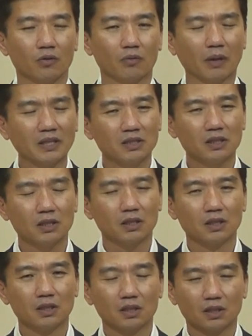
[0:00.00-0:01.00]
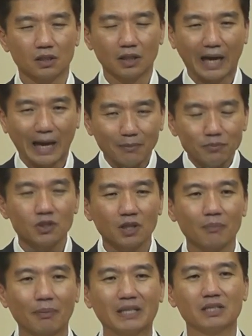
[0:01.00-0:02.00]
마치
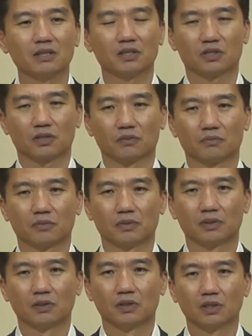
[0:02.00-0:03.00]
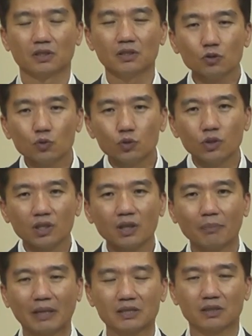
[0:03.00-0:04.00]
함정에 빠진 것처럼 큰 구덩이에
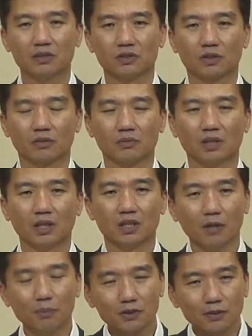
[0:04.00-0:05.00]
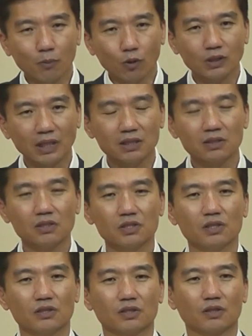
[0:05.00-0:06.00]
빠진 것처럼 옆에서 폭탄이
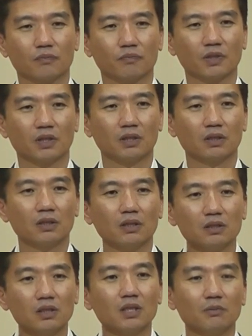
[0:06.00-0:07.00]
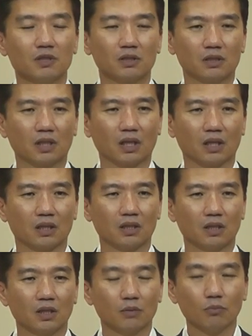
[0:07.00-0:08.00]
터진 것처럼 그런 느낌이 들 때
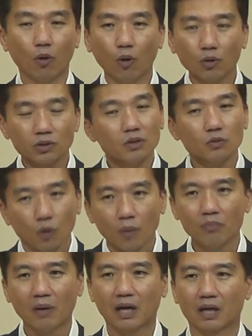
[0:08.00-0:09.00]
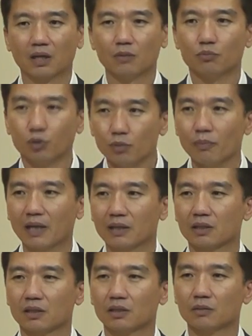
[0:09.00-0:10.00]
모든 원망, 불만,
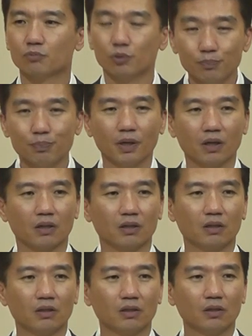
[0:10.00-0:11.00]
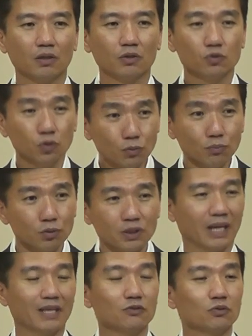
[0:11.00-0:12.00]
불평 충분히
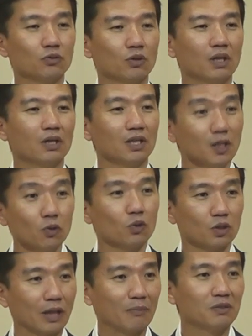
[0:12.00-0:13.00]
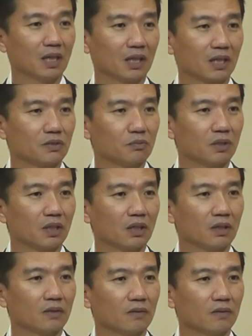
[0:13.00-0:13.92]
할 수 있고도 남지 않겠습니까?